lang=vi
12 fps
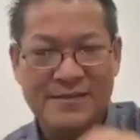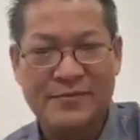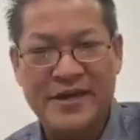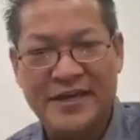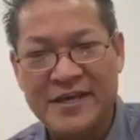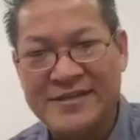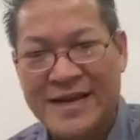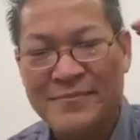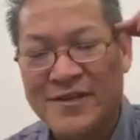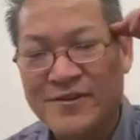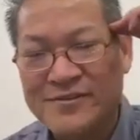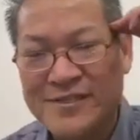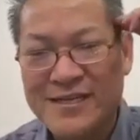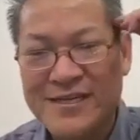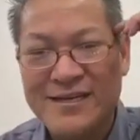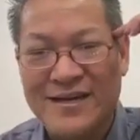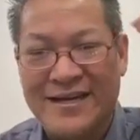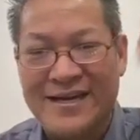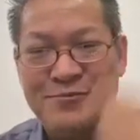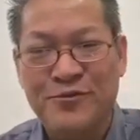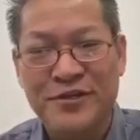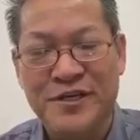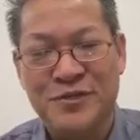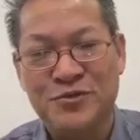bởi cái chăm là nông chất ngày nào
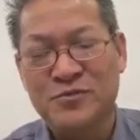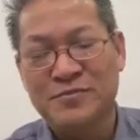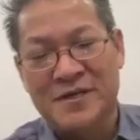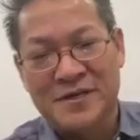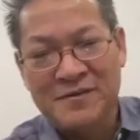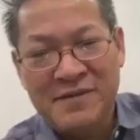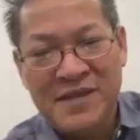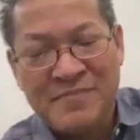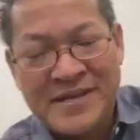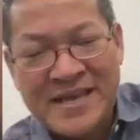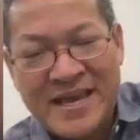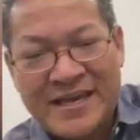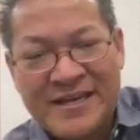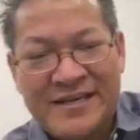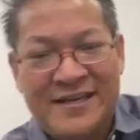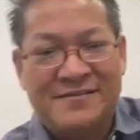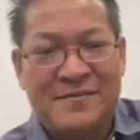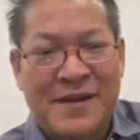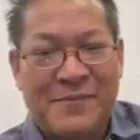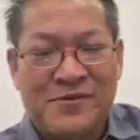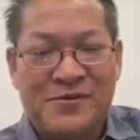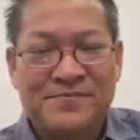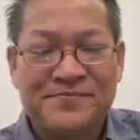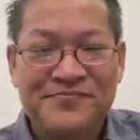muối cái chuột để nông miên panh ha cái đường mà bạc
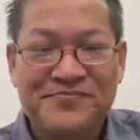nhom